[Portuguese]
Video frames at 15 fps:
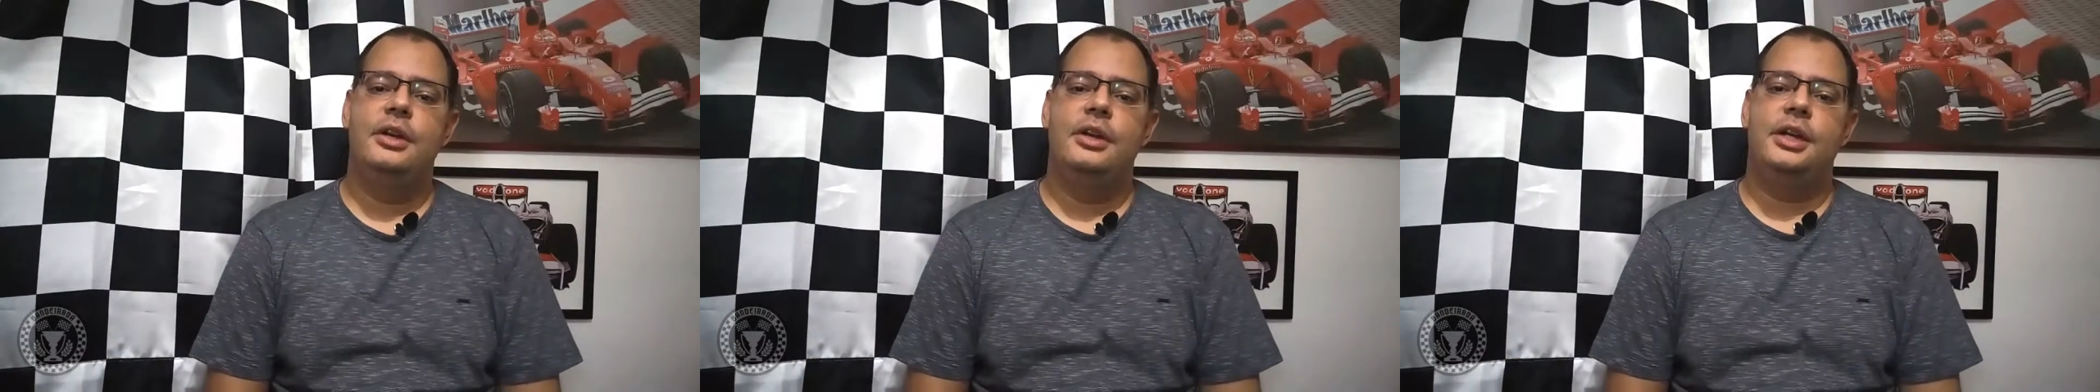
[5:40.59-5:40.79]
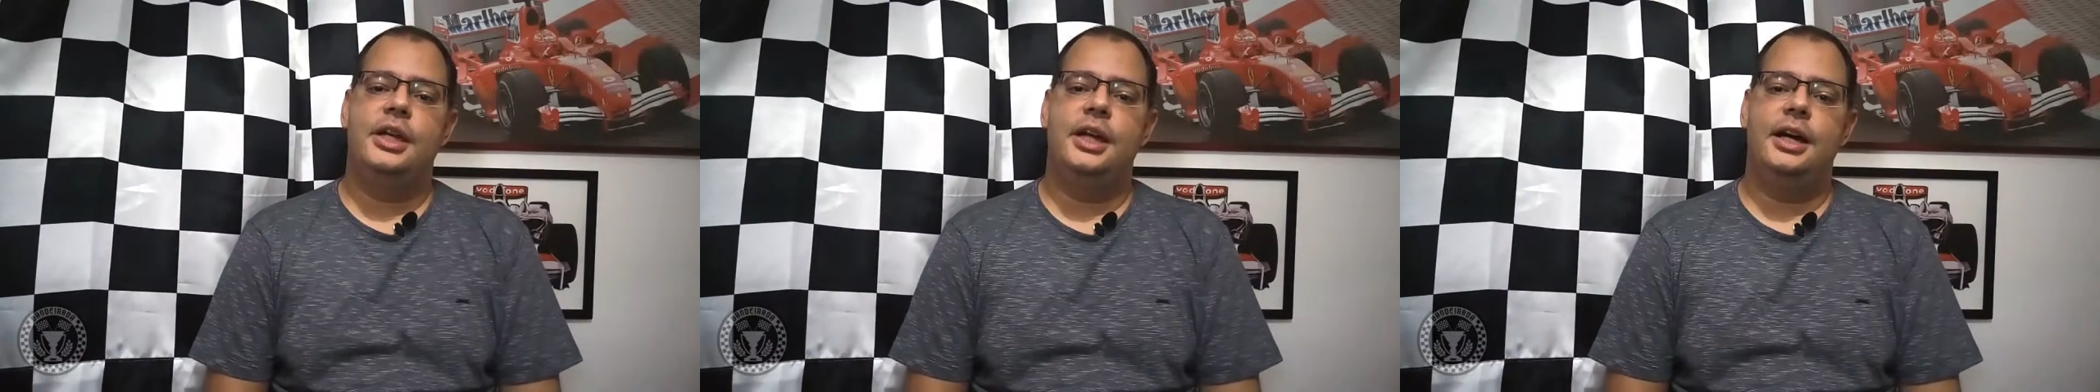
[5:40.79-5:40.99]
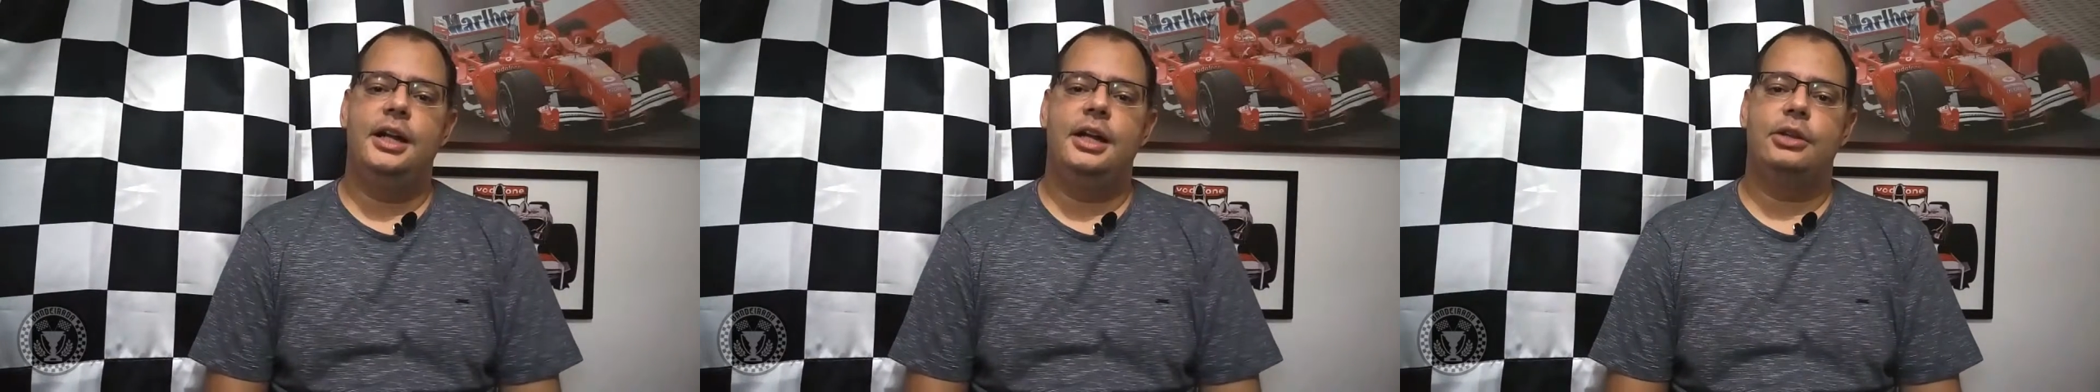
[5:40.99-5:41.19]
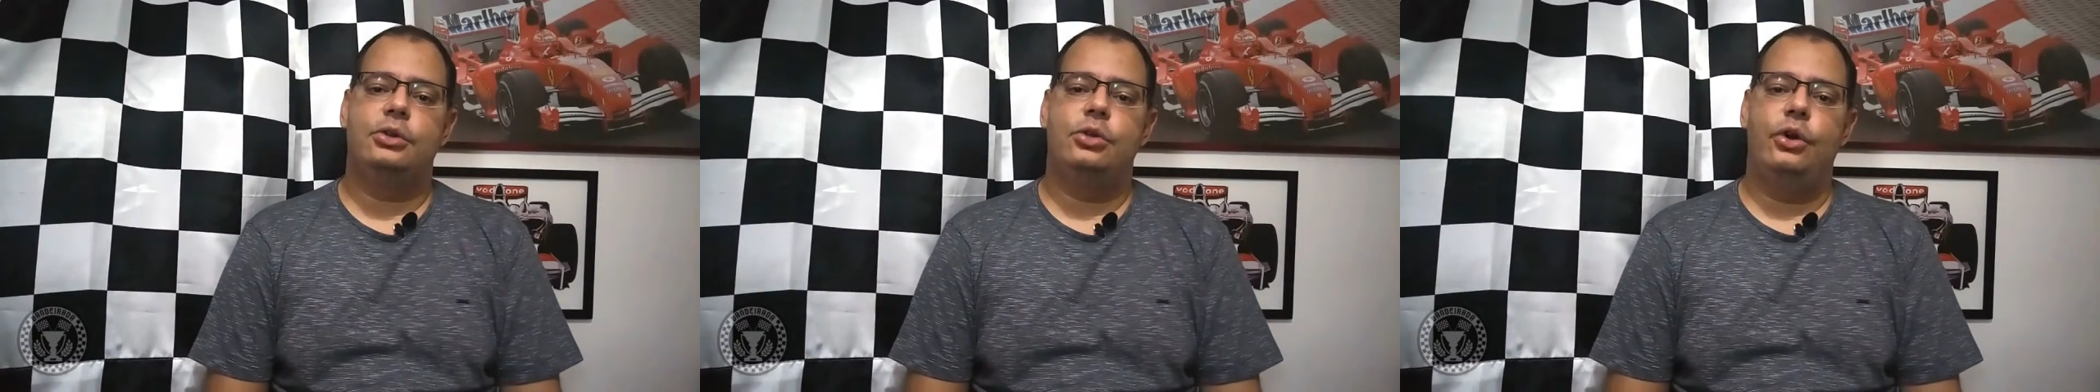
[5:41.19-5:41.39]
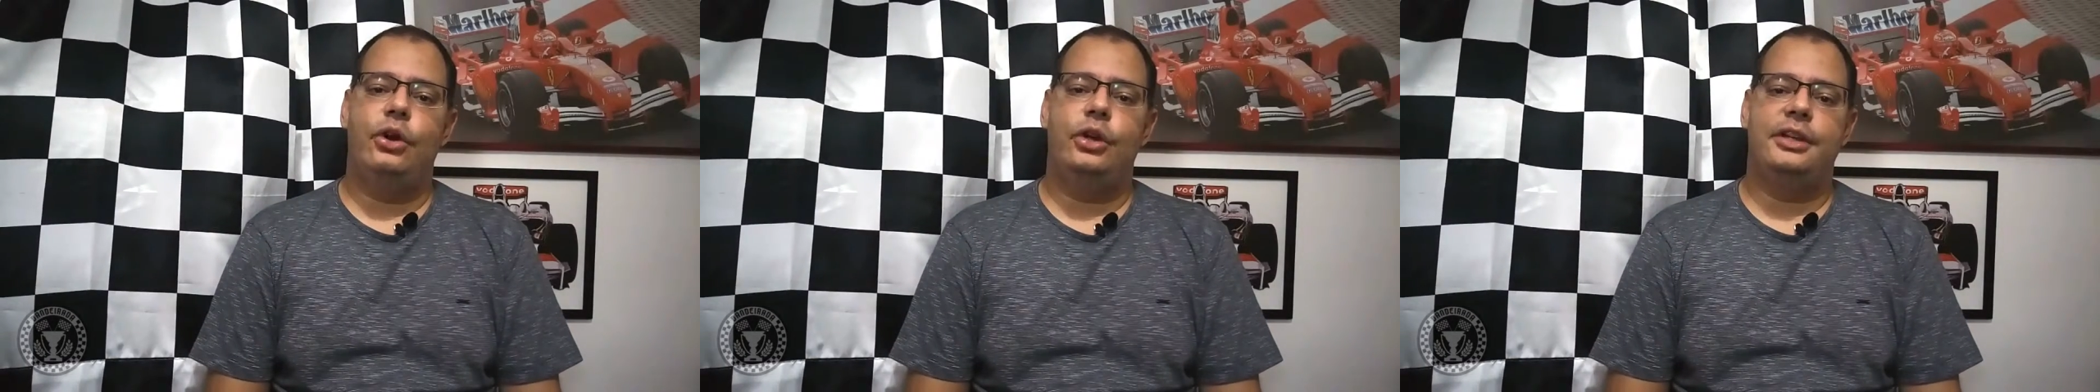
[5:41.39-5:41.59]
que a
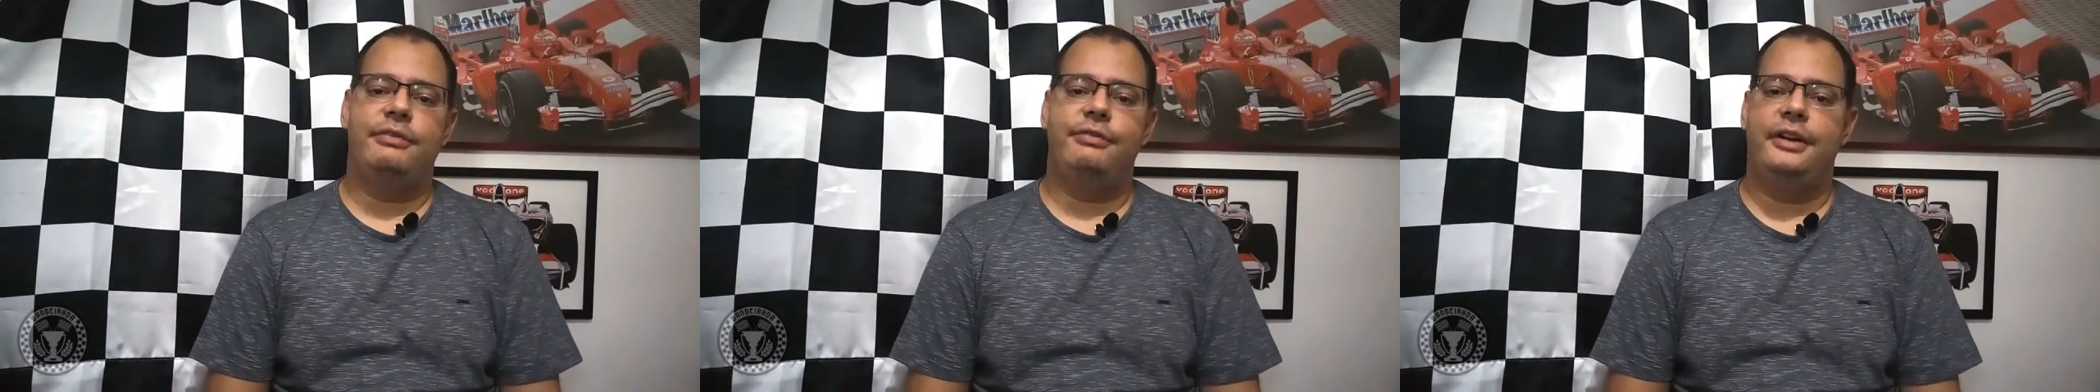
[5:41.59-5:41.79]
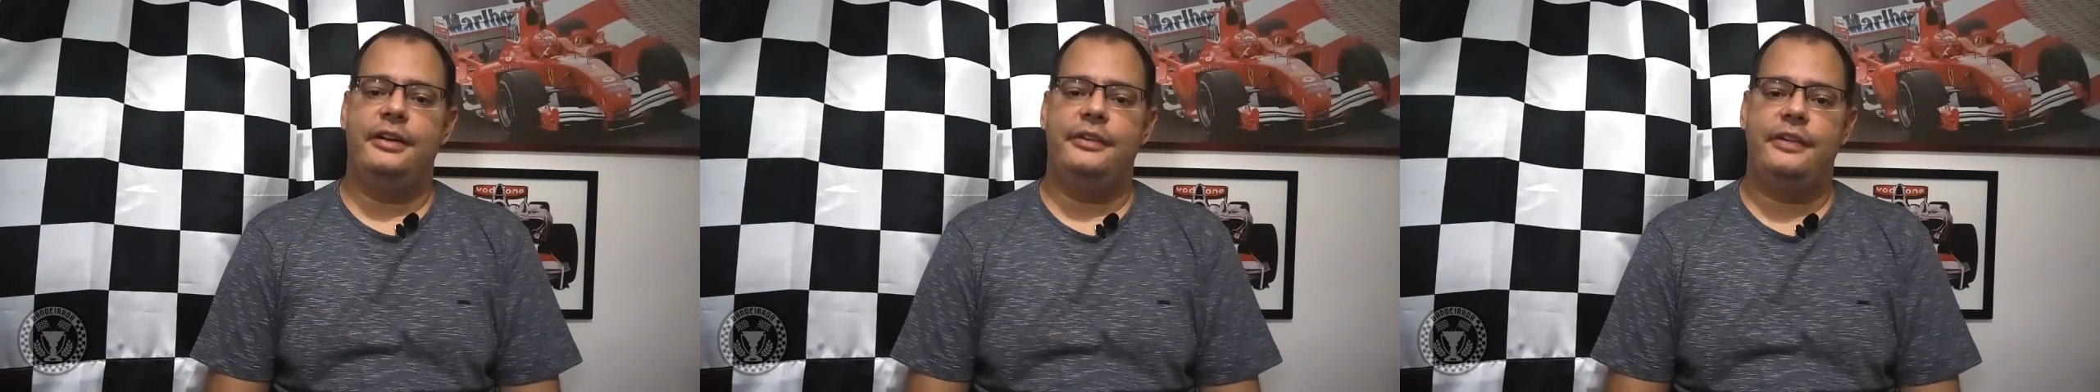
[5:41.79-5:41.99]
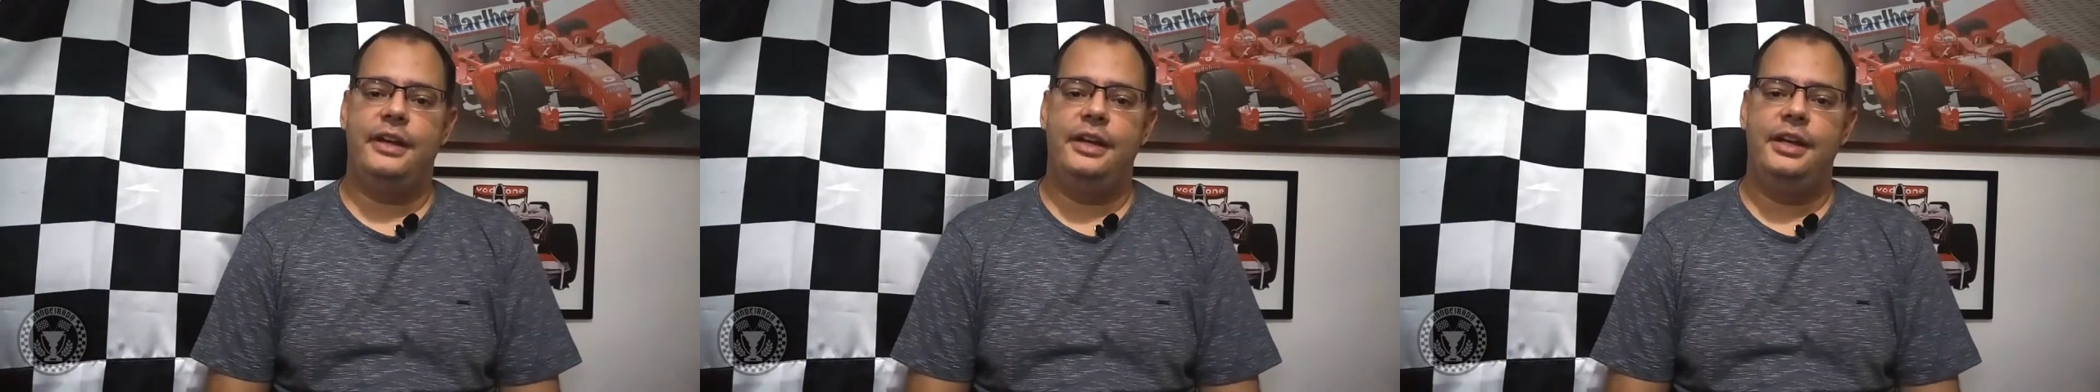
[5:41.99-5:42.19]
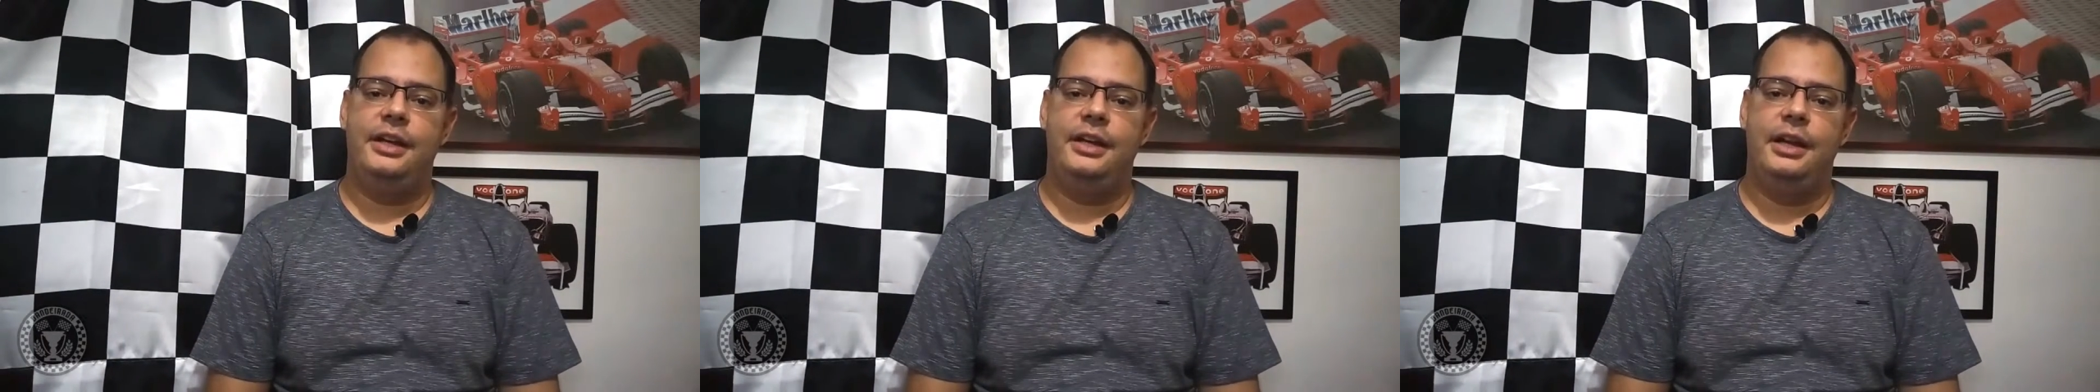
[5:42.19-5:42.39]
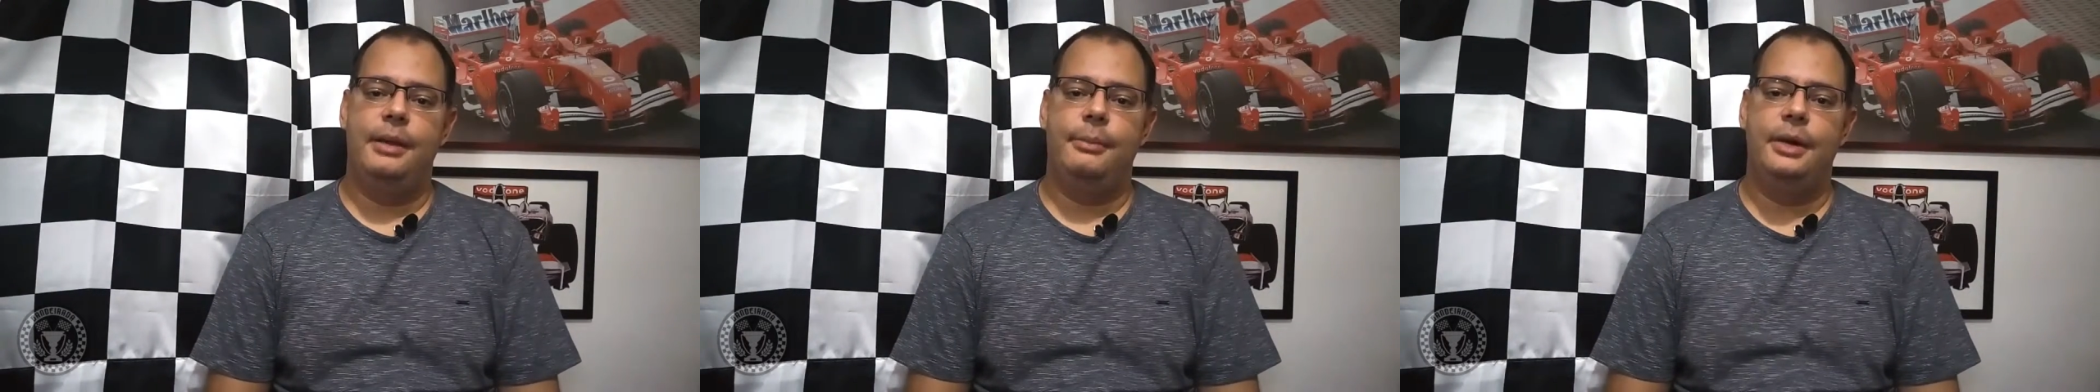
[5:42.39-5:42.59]
Toyota faça
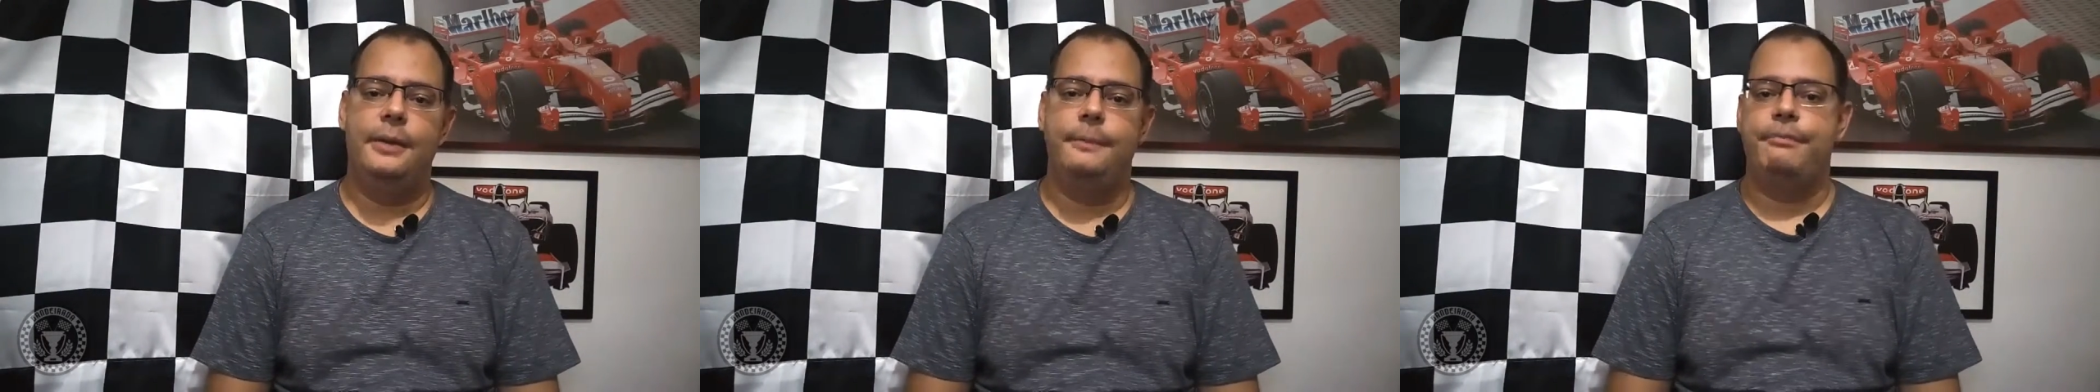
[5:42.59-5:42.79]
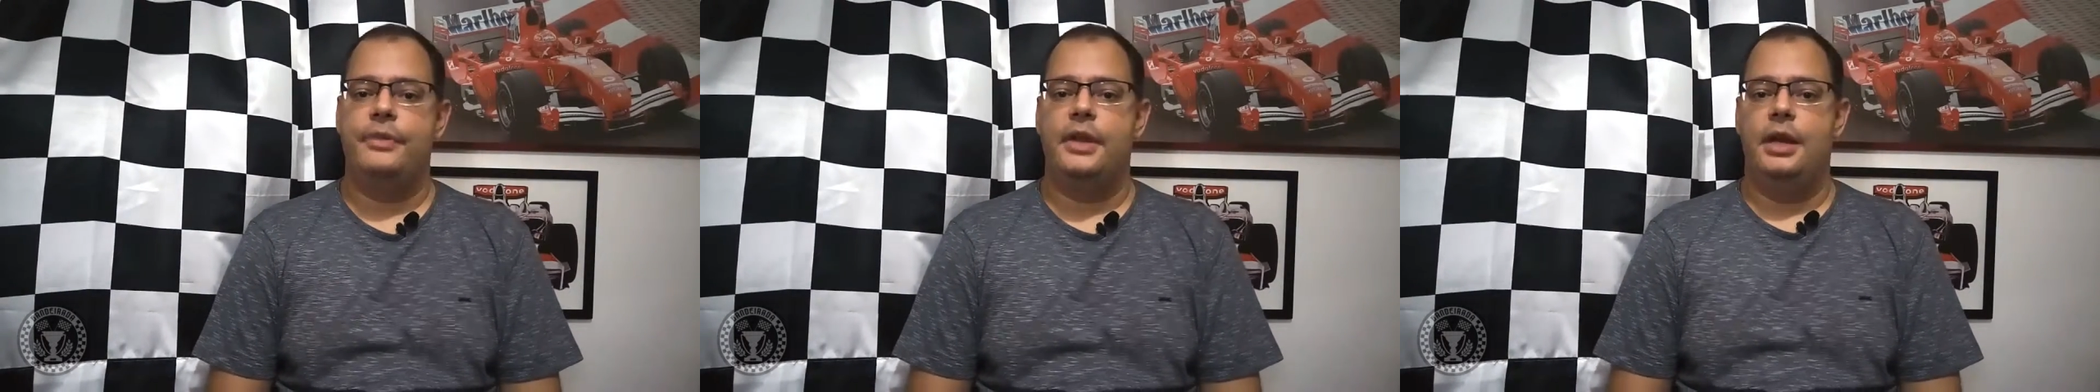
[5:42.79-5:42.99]
em Le Mans.